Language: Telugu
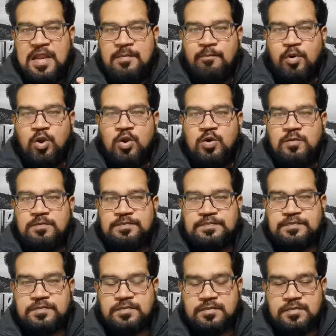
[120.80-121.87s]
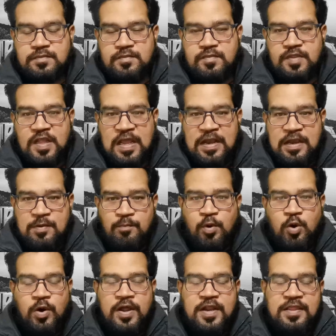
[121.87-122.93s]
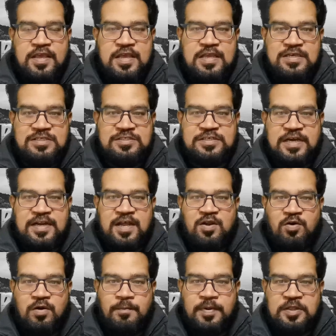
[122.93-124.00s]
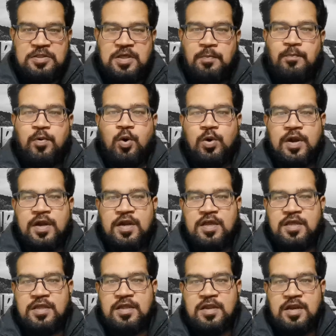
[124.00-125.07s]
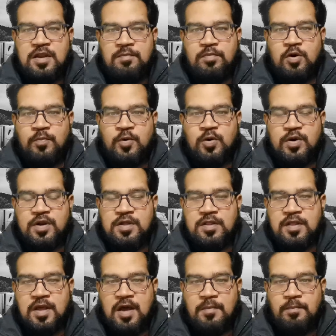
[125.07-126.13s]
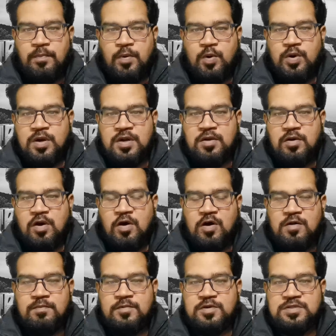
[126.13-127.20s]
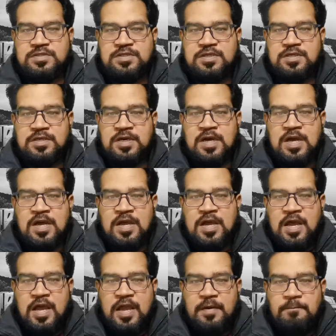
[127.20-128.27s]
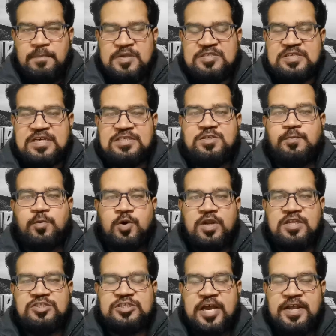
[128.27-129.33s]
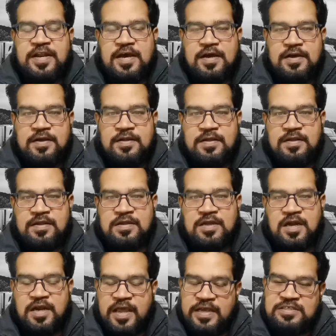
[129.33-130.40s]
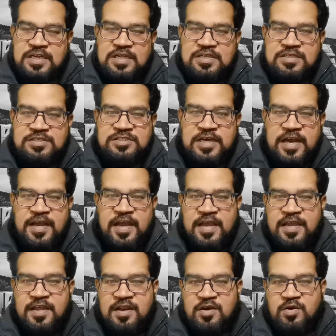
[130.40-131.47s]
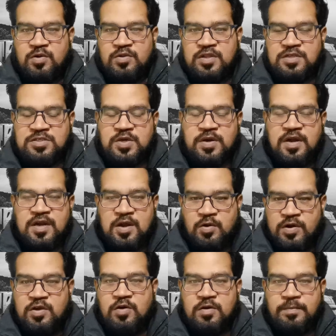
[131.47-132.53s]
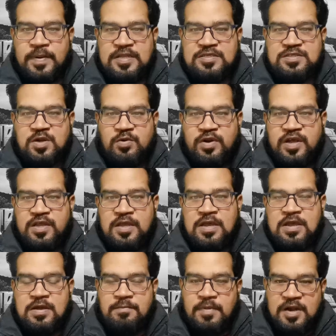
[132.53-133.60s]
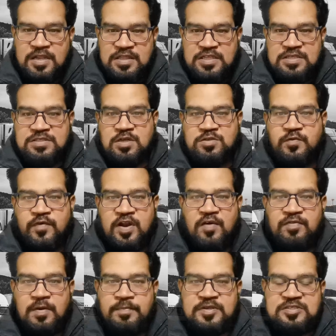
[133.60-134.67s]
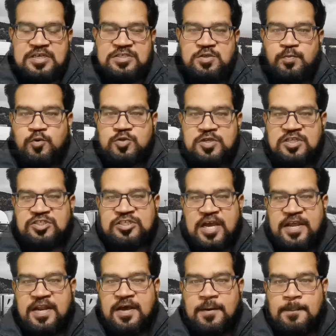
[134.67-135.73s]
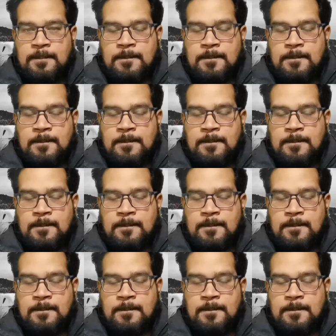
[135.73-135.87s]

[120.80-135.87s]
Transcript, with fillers: నింబోలో నింబో అనేది ఈస్ట్ చైనాలో ఒక పెద్ద పోర్ట్ అండి నింబో పోర్ట్ ఆ పోర్ట్ ఆల్మోస్ట్ బిజియెస్ట్ పోర్ట్ ఇన్ చైనా అంటే యాక్చువల్లీ షాంఘాయిలో కూడా ఉంది అట్లా కొన్ని కొన్ని ప్లేసెస్లో ఉన్నాయి బట్ దిస్ ఇస్ ఆల్సో వన్ ఆఫ్ ద బిజియెస్ట్ పోర్ట్ ఇన్ చైనా